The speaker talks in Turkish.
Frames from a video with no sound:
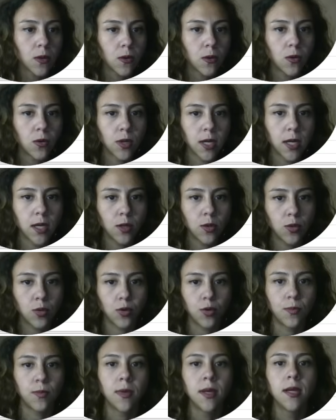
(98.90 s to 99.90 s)
OK diyorum.
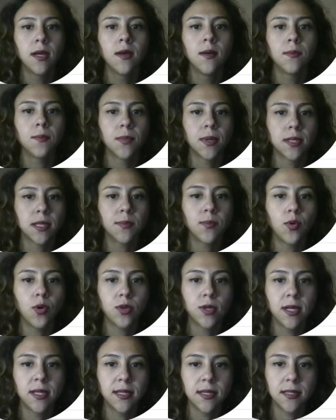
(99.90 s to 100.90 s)
Bana
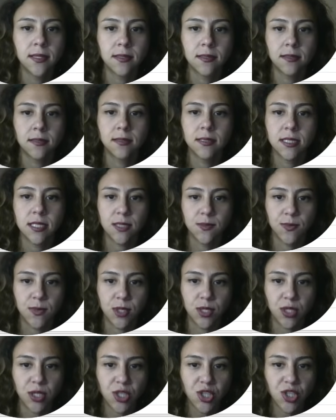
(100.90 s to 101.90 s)
bölgelerin
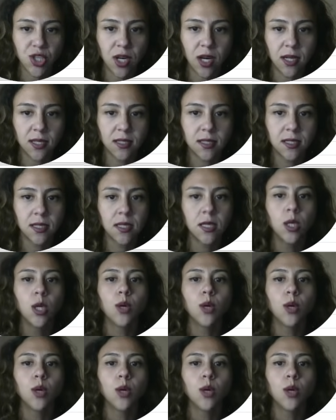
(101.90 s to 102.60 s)
isimlerini çıkarttı.